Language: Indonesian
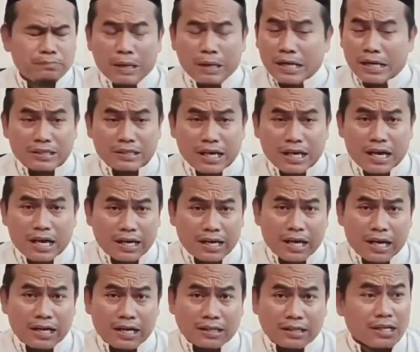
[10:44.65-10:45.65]
banyak
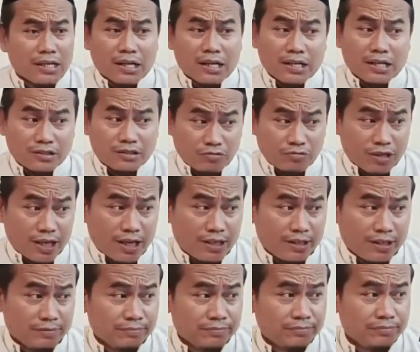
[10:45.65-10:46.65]
anak-anak yang rasional.